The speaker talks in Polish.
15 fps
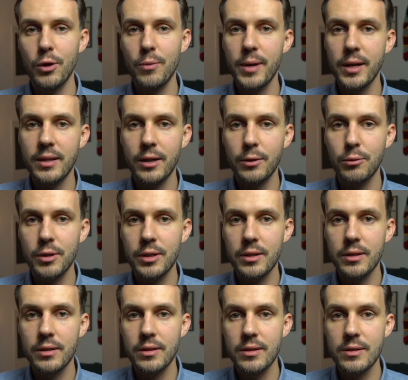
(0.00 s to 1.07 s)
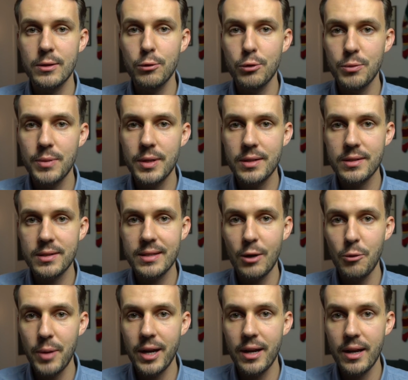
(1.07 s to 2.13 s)
Roberta, który z ludźmi z
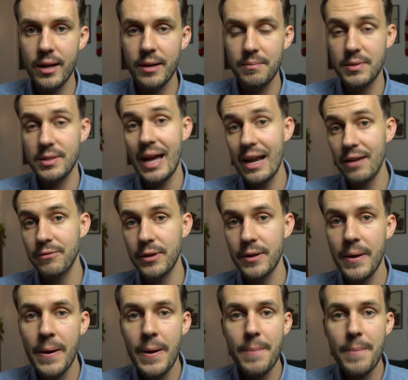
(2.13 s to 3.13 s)
Zaubera, z Alfy